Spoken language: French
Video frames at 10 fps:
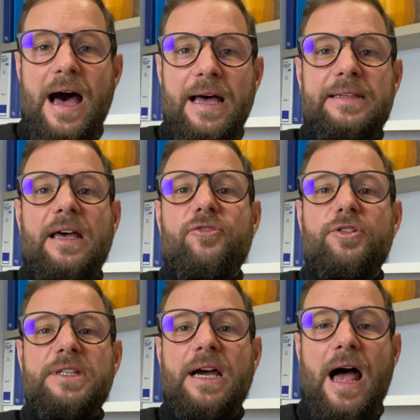
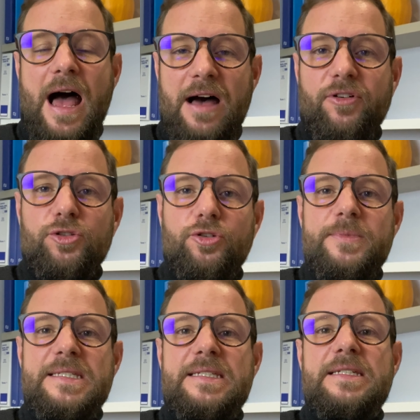intervenir à votre
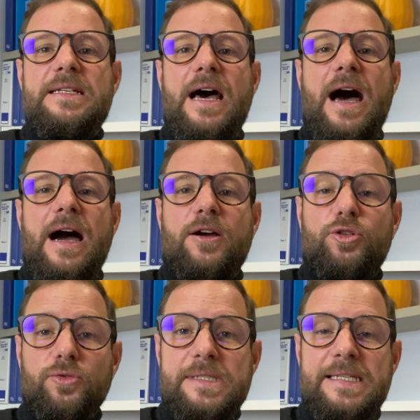domicile un
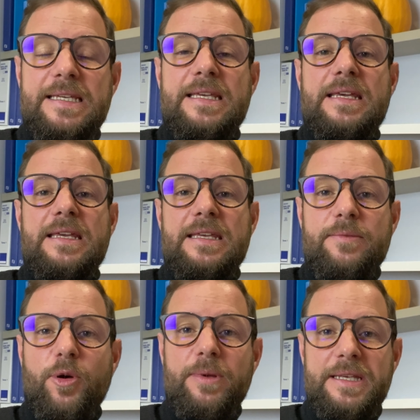conseiller
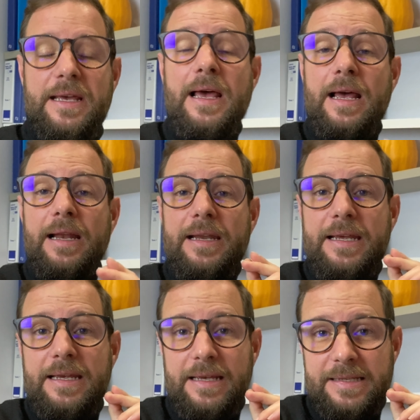immobilier.
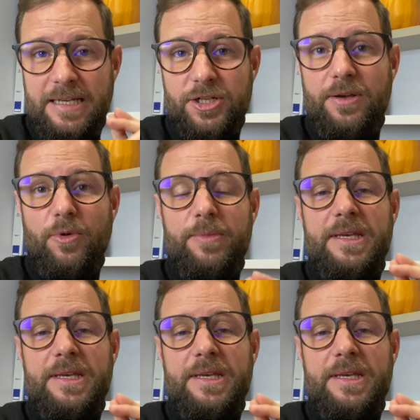Les agents immobiliers,